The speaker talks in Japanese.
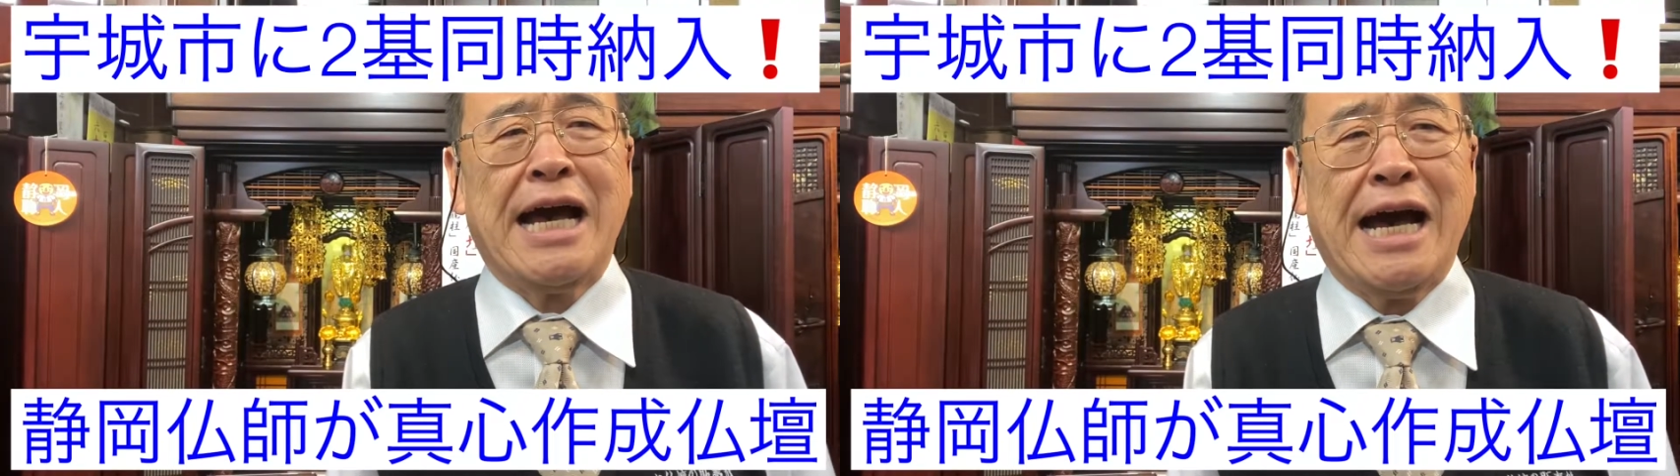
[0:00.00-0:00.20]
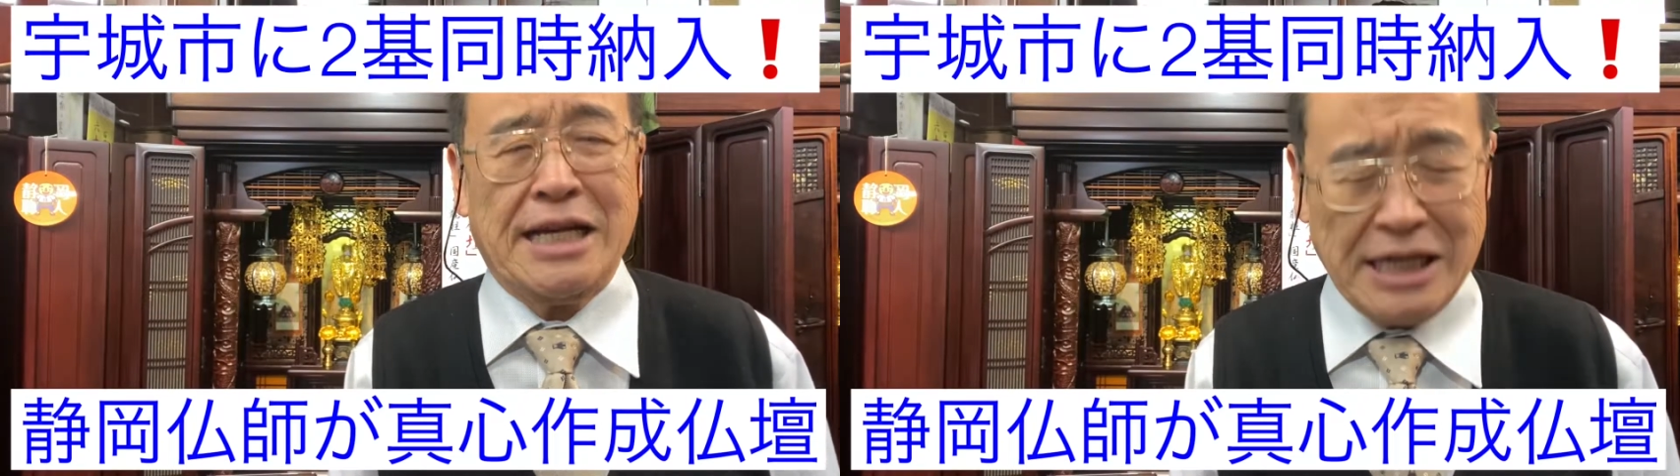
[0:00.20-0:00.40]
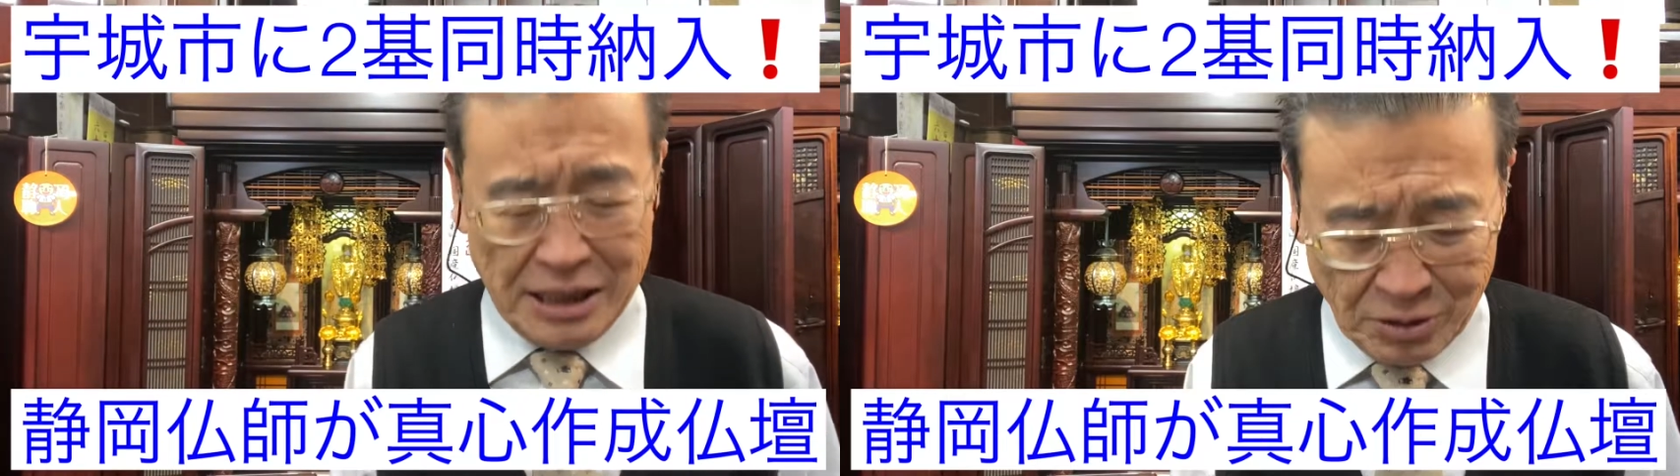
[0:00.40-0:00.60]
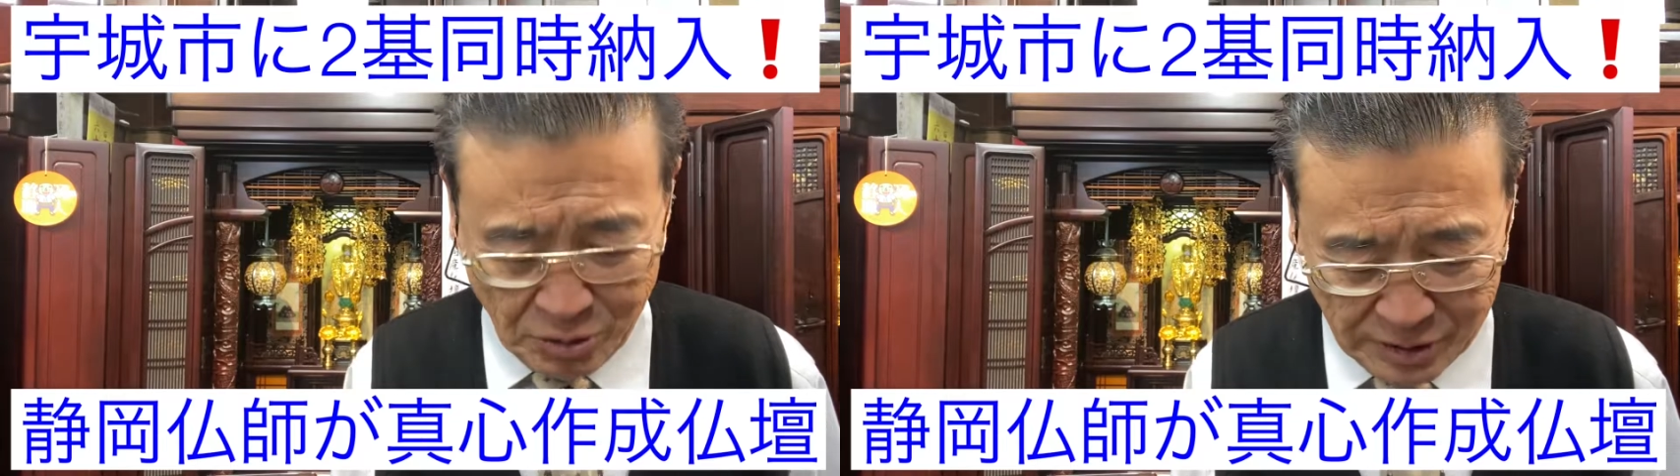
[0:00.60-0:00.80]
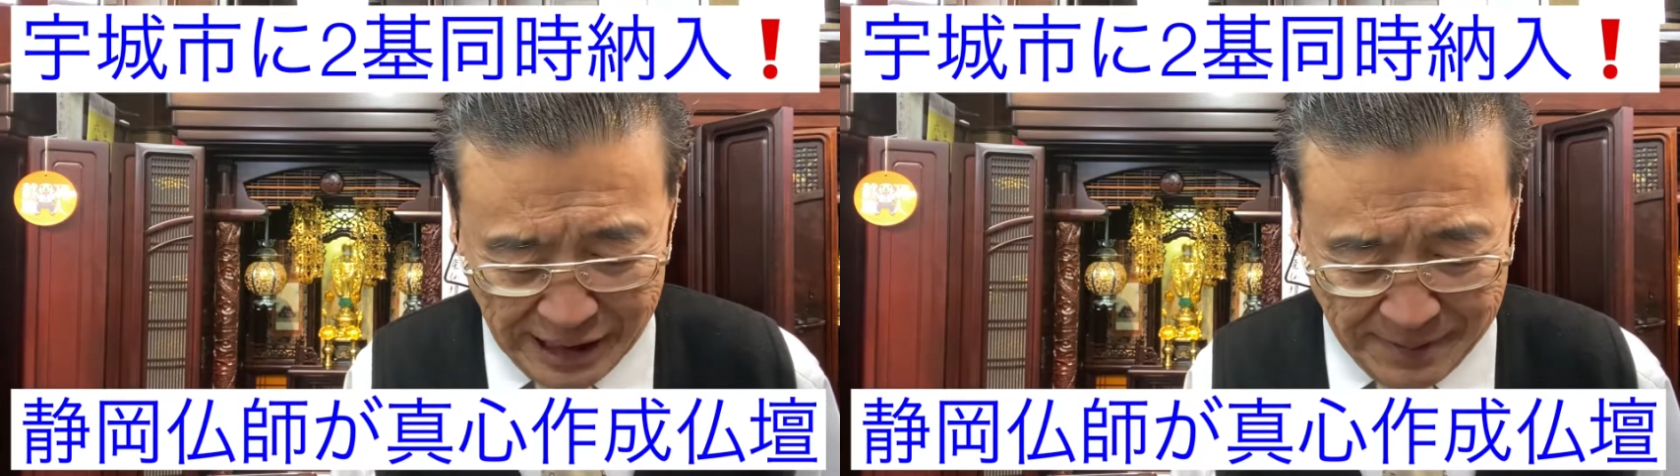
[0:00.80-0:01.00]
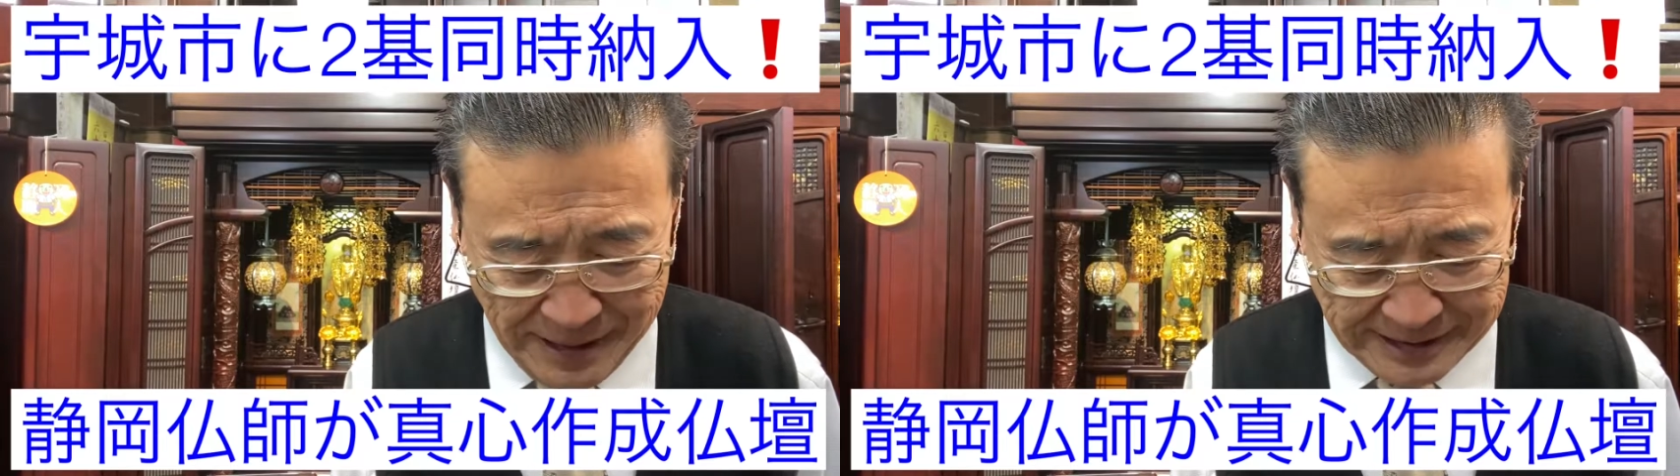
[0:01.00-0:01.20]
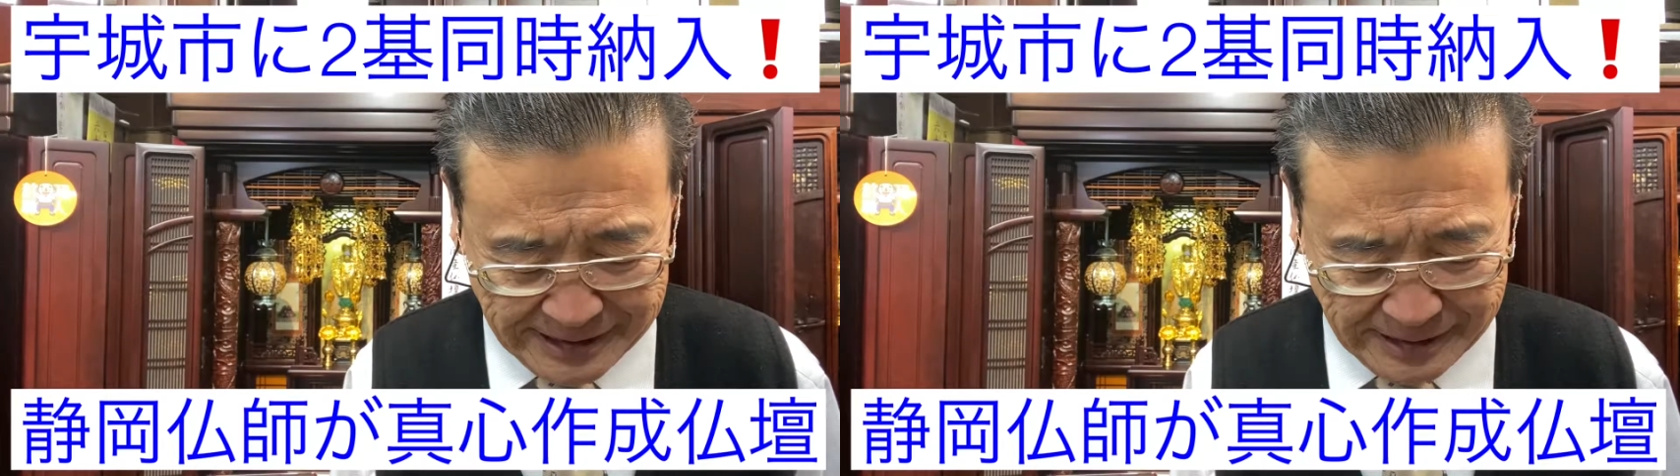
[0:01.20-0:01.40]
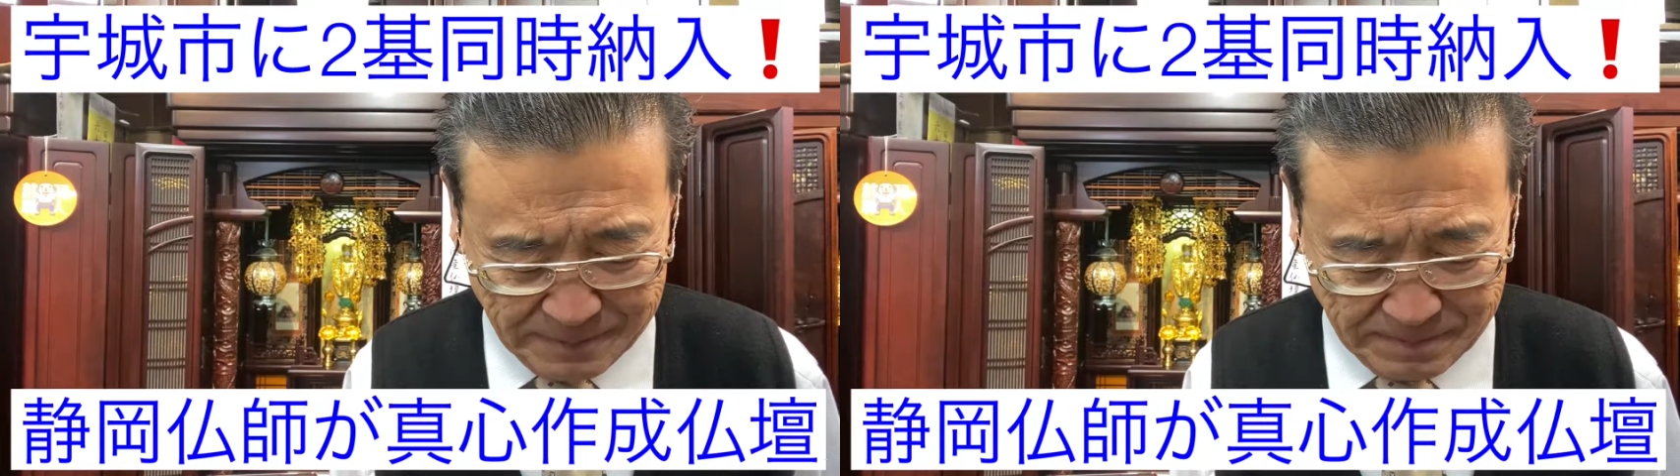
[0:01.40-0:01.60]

ありがとうございます